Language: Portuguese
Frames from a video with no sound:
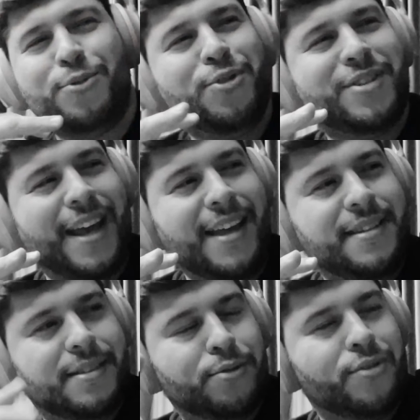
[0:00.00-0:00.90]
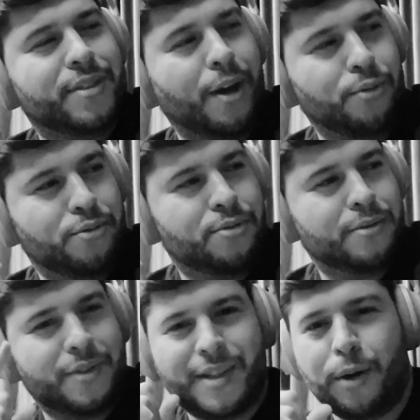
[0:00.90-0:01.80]
dos céus, um dos céus,
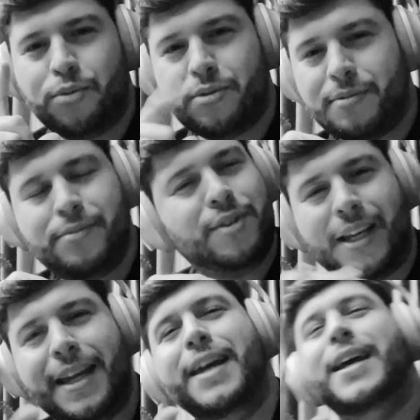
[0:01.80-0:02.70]
céus, não sei.